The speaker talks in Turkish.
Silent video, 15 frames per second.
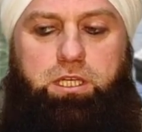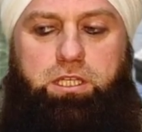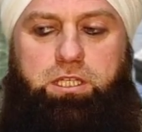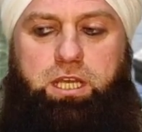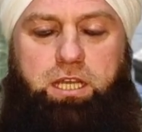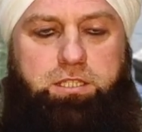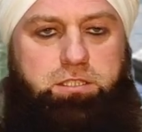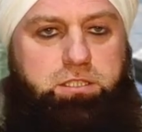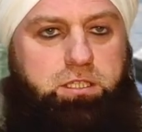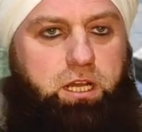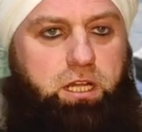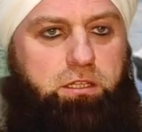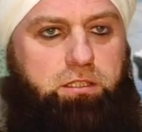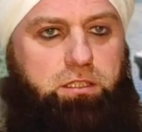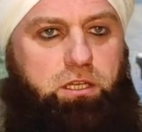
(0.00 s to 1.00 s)
yastık
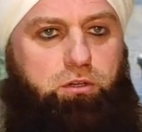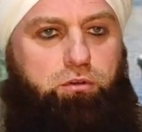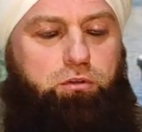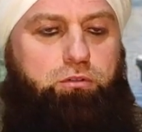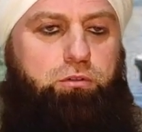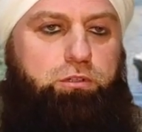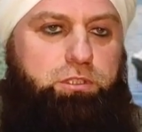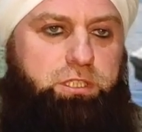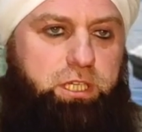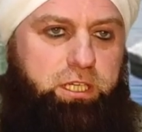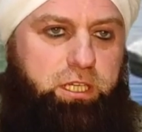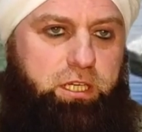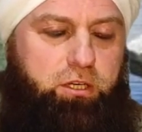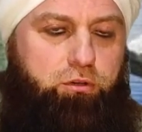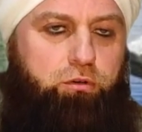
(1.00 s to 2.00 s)
altına koyuyor,
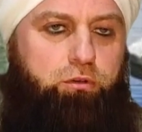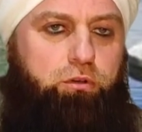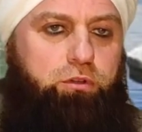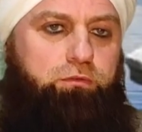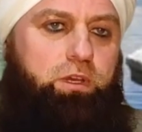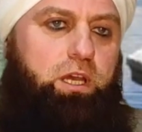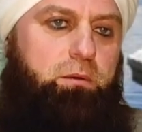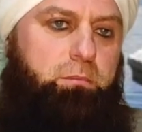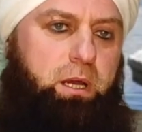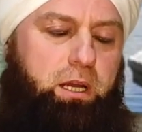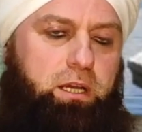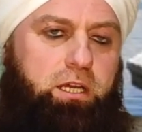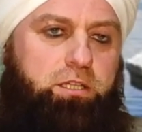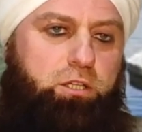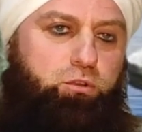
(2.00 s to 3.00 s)
kenara koyuyor veya
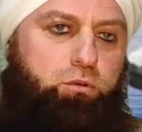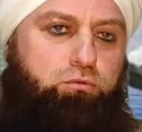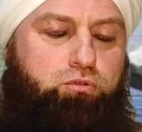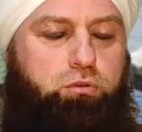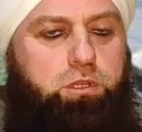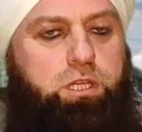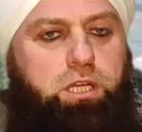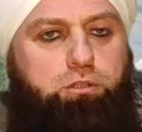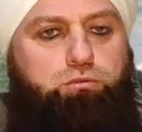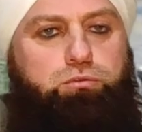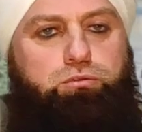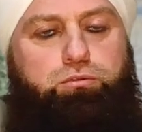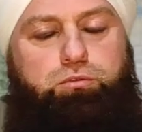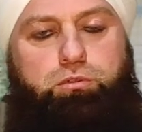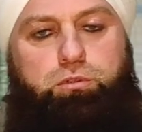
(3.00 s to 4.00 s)
bankada döviz olarak
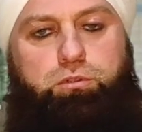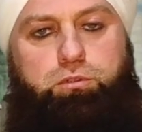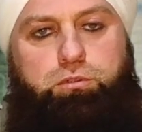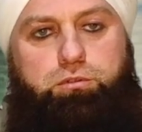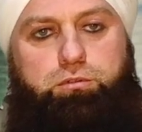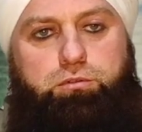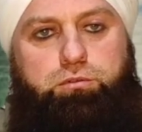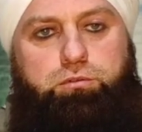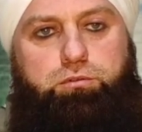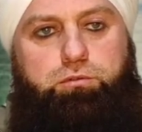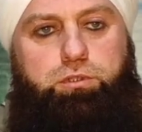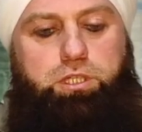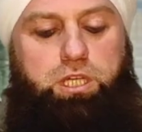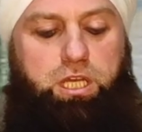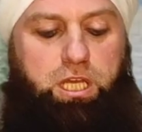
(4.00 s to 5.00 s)
durduruyor.
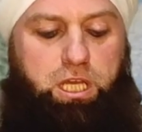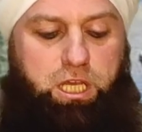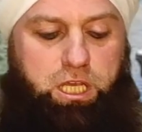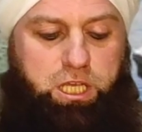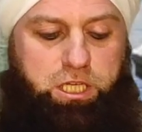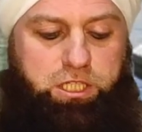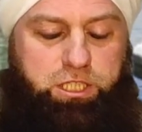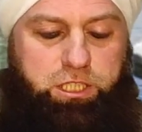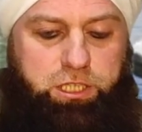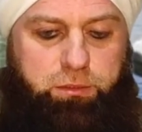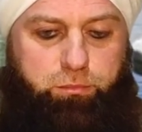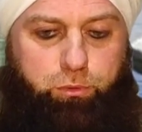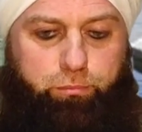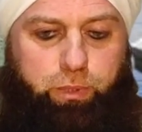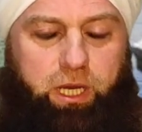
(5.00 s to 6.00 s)
Şimdi
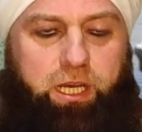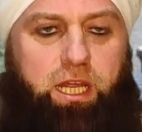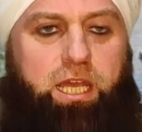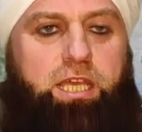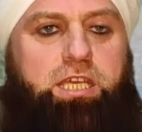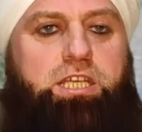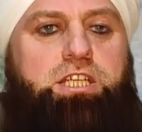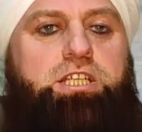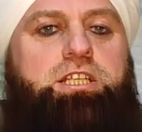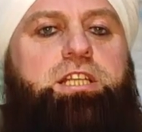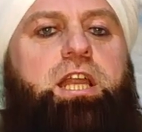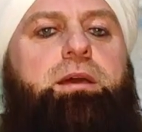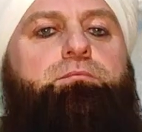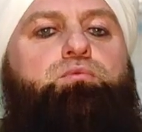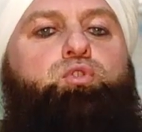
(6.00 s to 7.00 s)
bu parayı
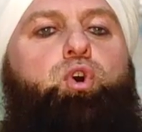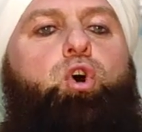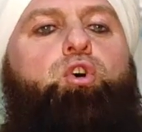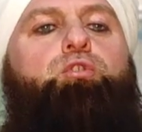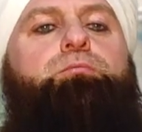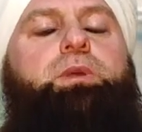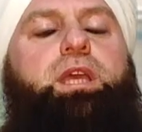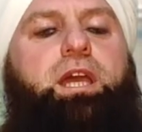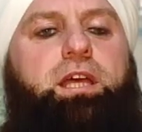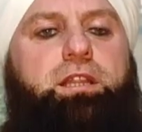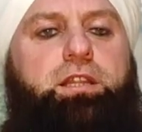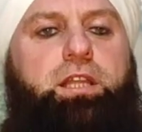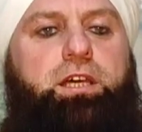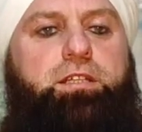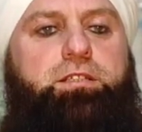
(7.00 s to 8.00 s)
işlem
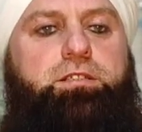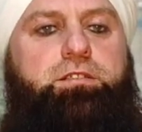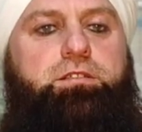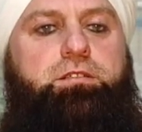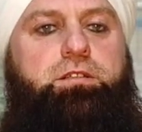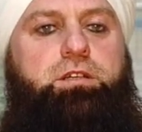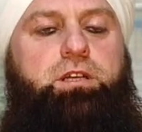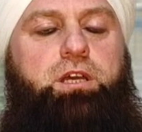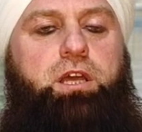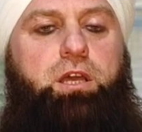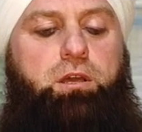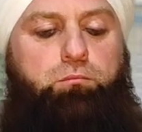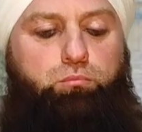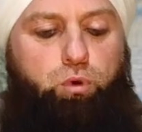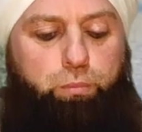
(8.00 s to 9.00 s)
görmeyenler
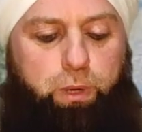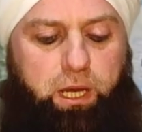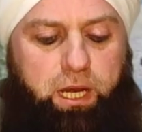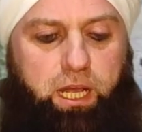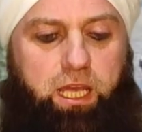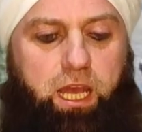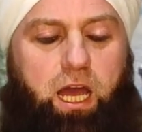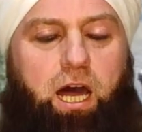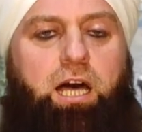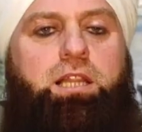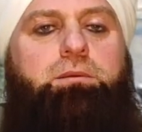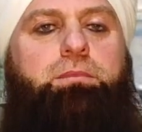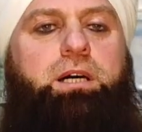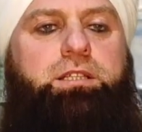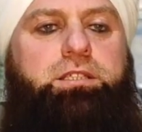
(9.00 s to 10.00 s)
bu parayı
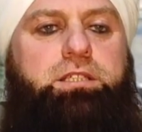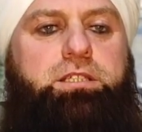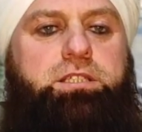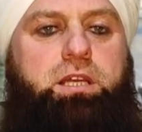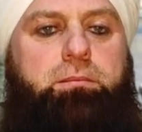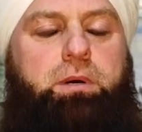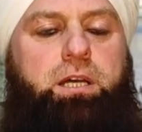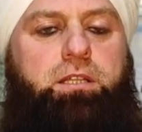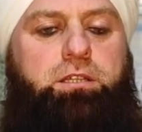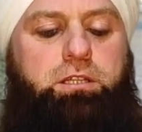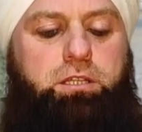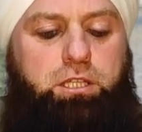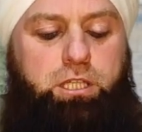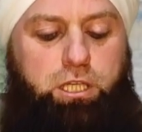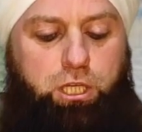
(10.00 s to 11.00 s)
almadığı zaman
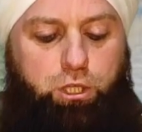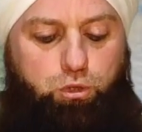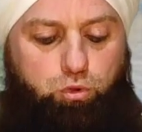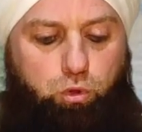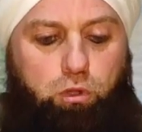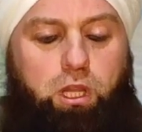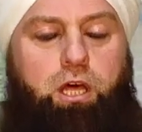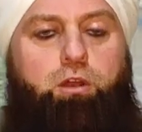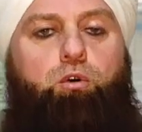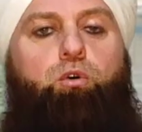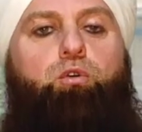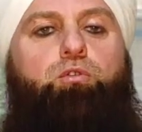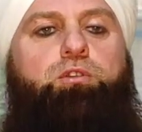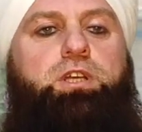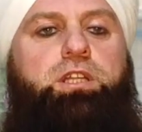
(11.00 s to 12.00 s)
dolar
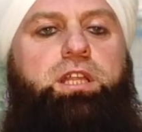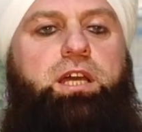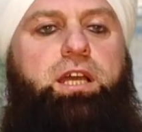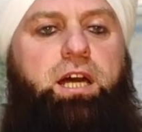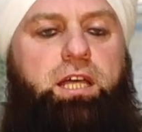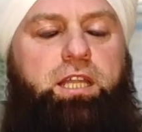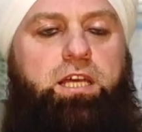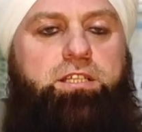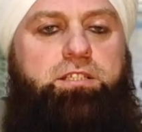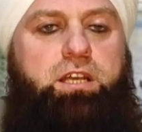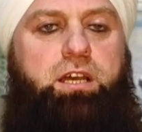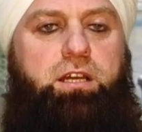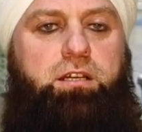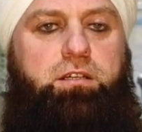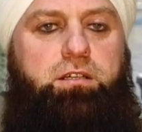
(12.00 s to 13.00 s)
ortada
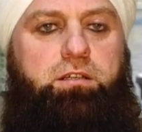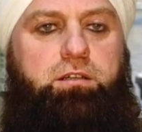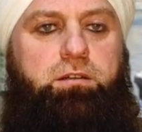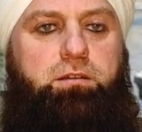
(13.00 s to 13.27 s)
kalacak.